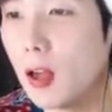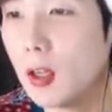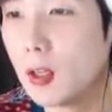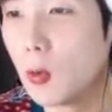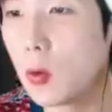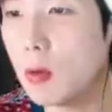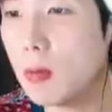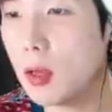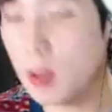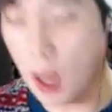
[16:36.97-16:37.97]
오랜만에
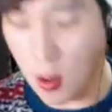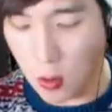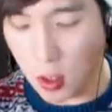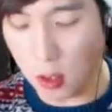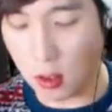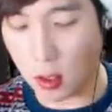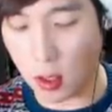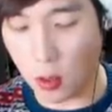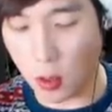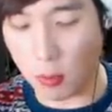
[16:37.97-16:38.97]
혜영이는 되게
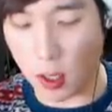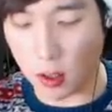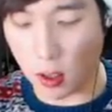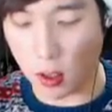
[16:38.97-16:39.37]
오랜만이네.